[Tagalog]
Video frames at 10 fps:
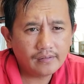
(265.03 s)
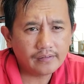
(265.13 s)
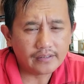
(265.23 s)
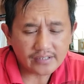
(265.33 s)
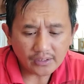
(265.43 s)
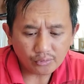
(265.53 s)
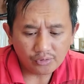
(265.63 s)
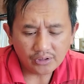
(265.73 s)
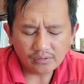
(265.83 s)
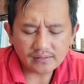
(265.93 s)
Di santo
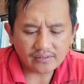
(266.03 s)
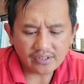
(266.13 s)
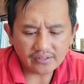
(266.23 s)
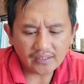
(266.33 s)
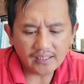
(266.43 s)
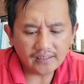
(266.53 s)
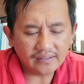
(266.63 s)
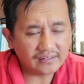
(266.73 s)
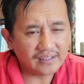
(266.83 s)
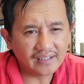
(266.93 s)
dito nga sarsalita anak
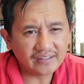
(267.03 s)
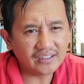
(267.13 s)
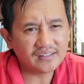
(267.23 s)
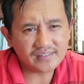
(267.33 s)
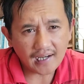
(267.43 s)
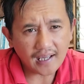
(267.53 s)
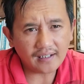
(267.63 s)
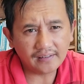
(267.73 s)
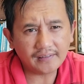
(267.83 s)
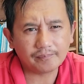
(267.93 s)
at dagiti
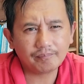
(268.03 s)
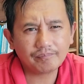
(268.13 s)
insalakan na.